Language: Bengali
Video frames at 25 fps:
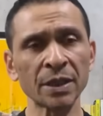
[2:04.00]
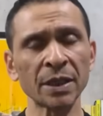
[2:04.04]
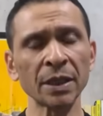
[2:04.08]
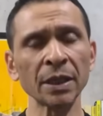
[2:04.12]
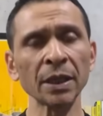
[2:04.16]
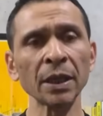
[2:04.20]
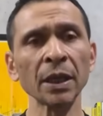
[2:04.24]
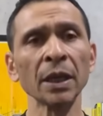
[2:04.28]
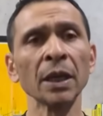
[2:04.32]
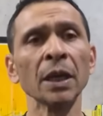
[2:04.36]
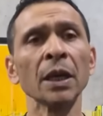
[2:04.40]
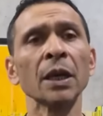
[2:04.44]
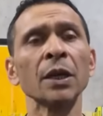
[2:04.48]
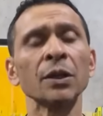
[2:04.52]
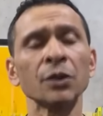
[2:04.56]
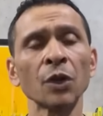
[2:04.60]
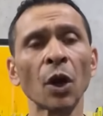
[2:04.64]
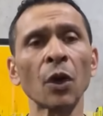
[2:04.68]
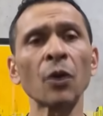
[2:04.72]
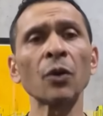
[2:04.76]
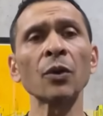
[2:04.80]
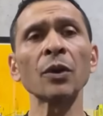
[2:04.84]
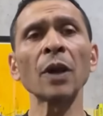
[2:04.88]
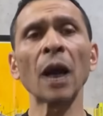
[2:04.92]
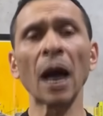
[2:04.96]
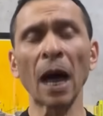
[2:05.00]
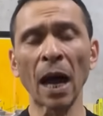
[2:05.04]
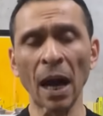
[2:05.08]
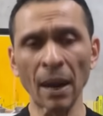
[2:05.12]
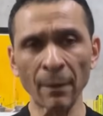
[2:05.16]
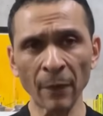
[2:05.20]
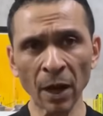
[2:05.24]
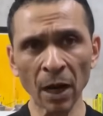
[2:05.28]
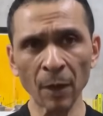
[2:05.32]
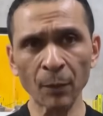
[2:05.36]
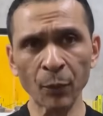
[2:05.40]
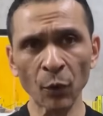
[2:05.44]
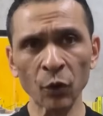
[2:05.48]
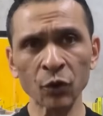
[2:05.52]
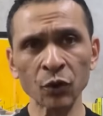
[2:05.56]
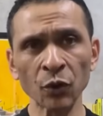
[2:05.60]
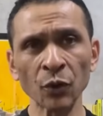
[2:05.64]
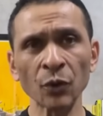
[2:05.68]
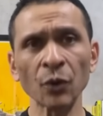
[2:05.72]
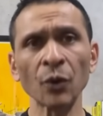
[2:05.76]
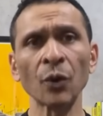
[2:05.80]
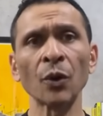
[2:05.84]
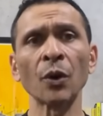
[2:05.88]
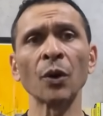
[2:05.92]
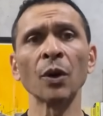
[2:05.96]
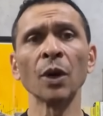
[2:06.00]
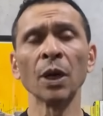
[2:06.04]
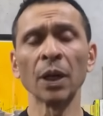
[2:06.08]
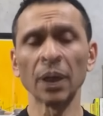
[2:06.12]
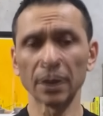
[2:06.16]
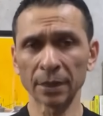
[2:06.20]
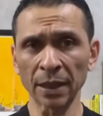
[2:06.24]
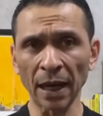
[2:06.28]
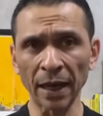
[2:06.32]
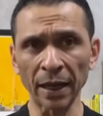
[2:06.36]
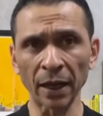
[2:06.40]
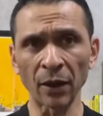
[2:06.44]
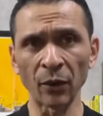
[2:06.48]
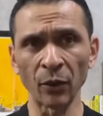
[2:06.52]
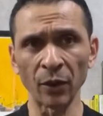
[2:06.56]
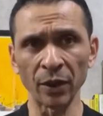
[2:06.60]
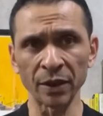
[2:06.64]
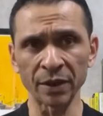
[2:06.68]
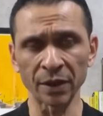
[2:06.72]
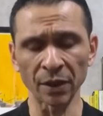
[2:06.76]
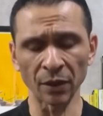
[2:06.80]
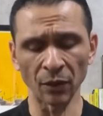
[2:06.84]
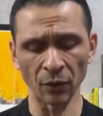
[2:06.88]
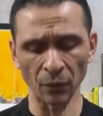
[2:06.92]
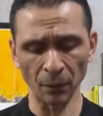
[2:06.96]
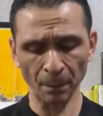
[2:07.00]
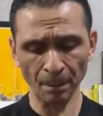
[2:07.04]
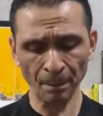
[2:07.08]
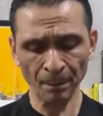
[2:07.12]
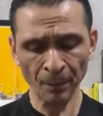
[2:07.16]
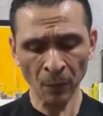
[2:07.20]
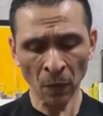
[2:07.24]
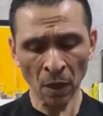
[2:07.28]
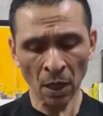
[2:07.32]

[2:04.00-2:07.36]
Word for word: হয়েছি যখন আমার প্রসঙ্গ টানা হয়েছিল